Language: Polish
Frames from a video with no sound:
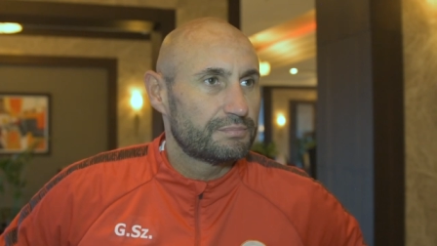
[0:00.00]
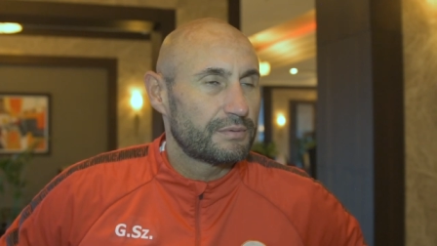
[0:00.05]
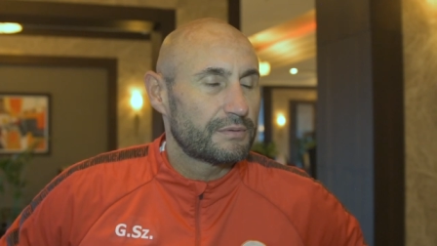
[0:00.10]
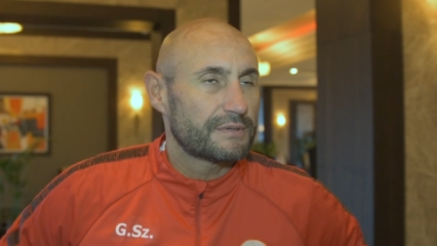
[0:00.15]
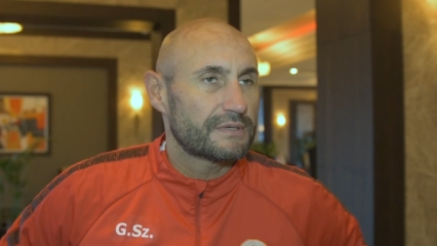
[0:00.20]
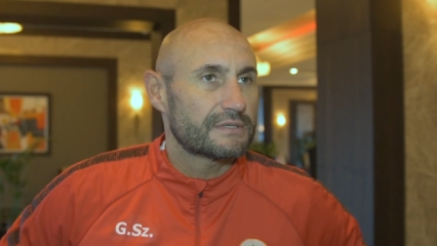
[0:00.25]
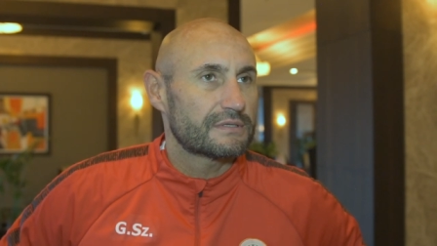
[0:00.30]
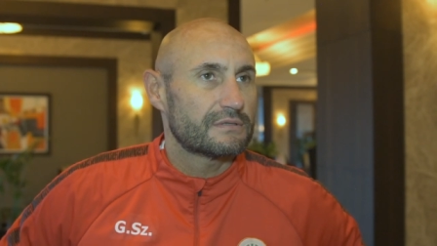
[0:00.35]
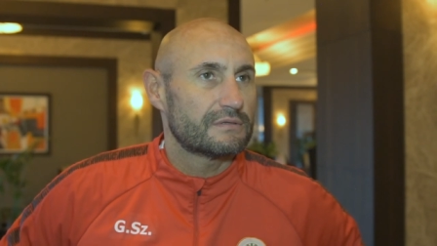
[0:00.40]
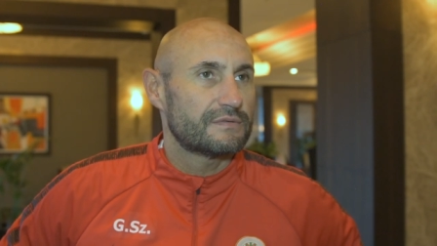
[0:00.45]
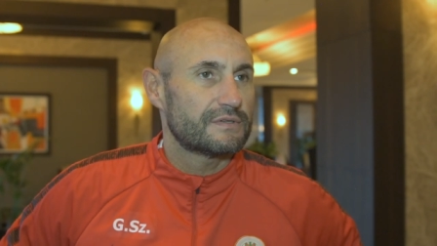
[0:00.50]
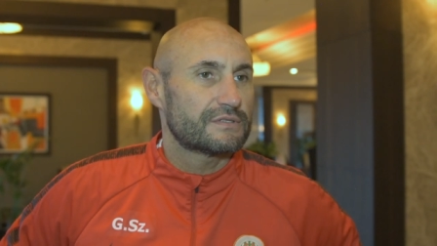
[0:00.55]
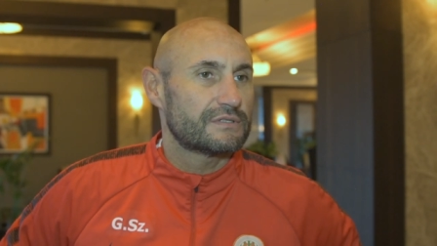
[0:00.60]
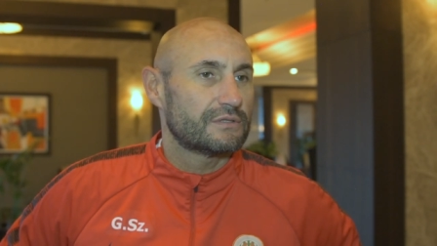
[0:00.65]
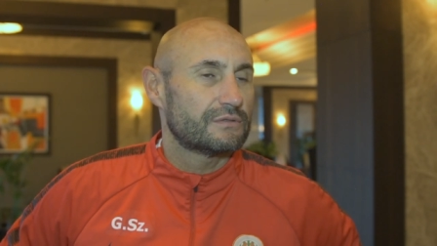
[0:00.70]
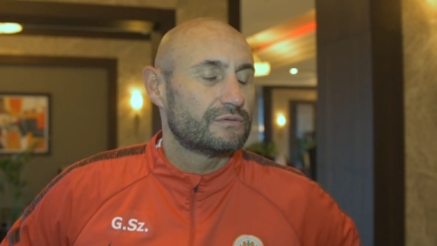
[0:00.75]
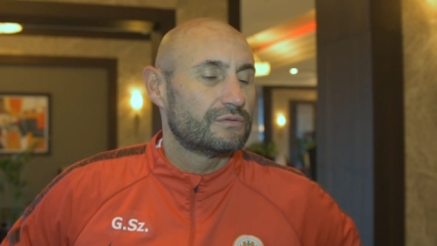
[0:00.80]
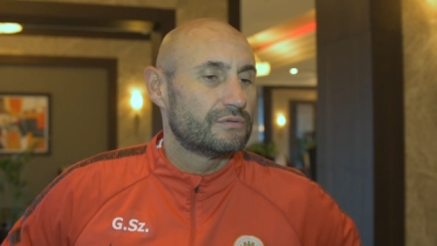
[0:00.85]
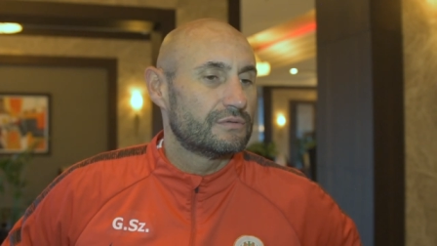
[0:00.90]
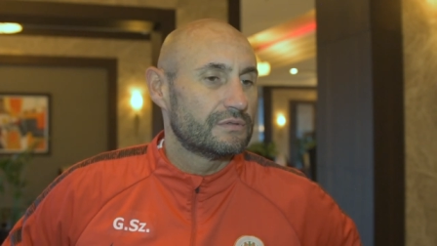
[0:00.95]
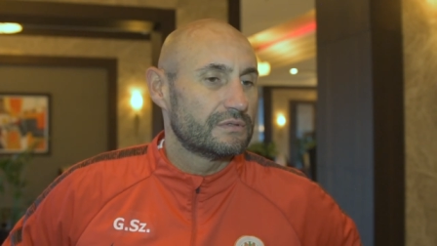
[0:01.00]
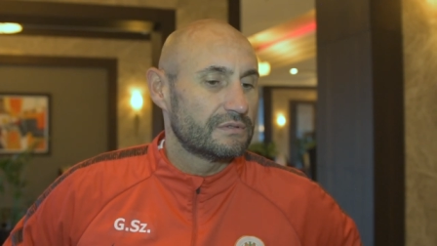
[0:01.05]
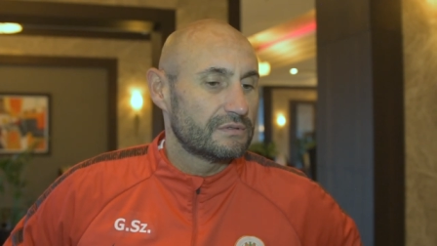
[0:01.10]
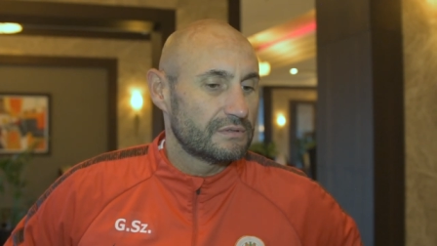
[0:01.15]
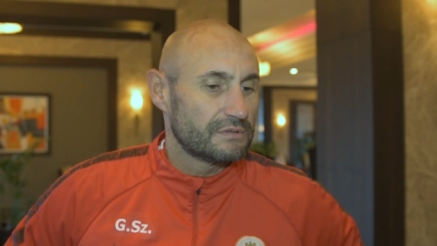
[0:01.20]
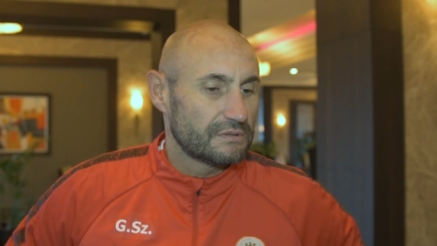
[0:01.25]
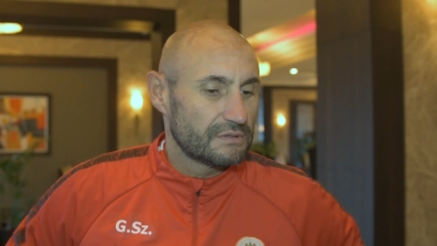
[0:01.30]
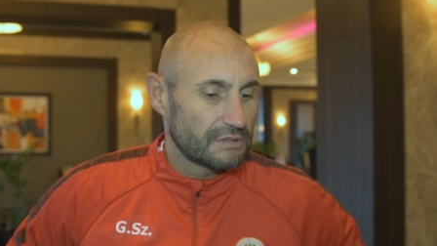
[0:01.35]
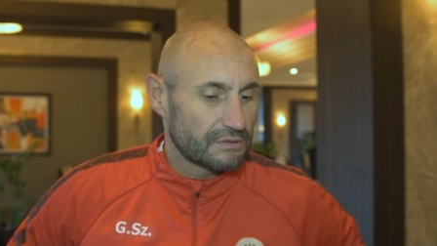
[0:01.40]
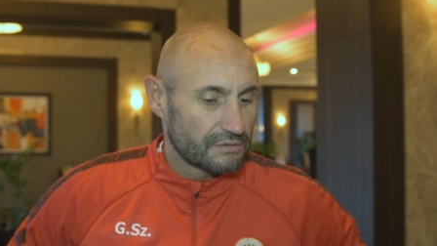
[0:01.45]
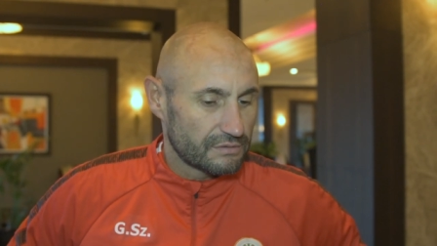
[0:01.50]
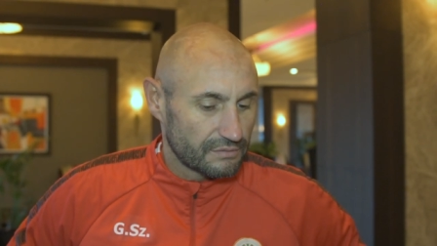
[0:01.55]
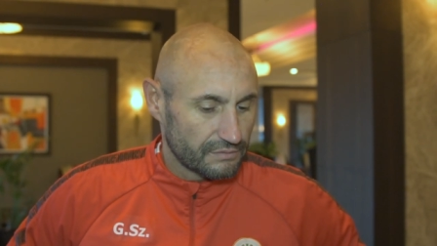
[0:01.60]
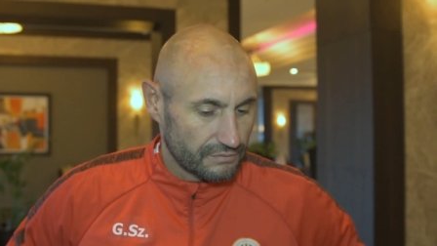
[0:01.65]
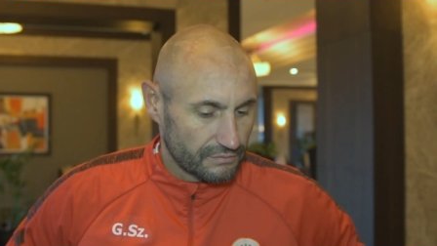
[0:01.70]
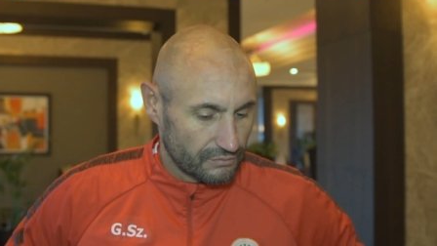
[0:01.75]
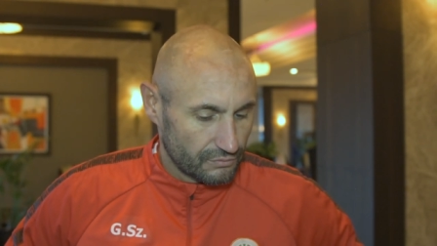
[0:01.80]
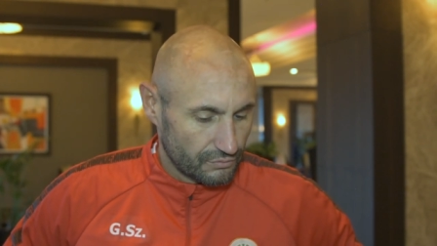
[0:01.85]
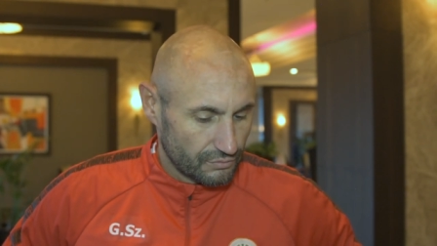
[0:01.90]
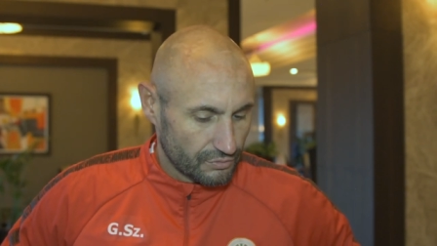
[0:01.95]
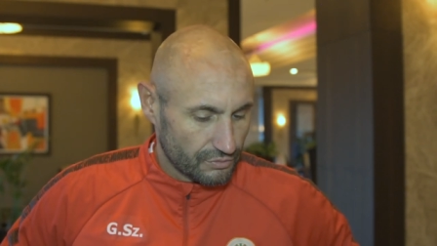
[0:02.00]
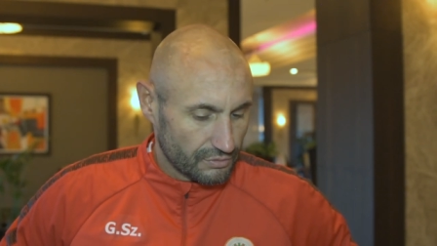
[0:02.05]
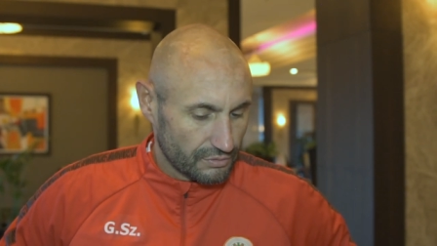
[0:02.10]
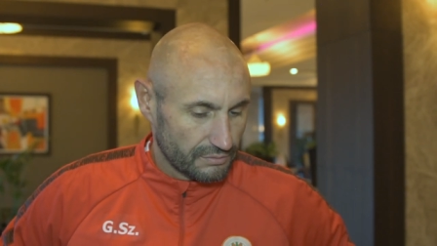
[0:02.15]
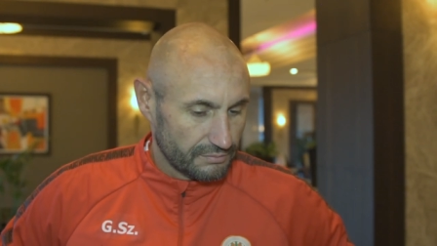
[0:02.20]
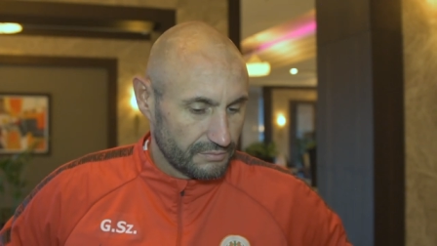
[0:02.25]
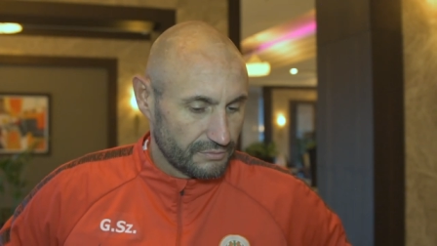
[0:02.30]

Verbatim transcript: poracować nad, y, nad dużo,